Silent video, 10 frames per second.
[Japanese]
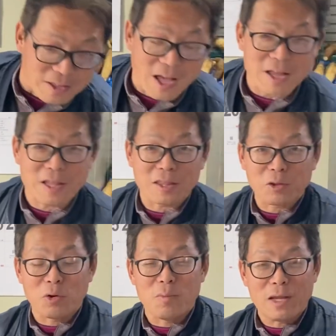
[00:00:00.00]
焼いて砂
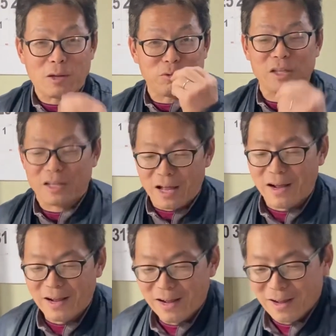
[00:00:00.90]
糖巻いて食ってたな
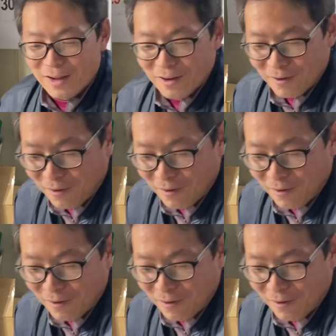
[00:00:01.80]
すごいね、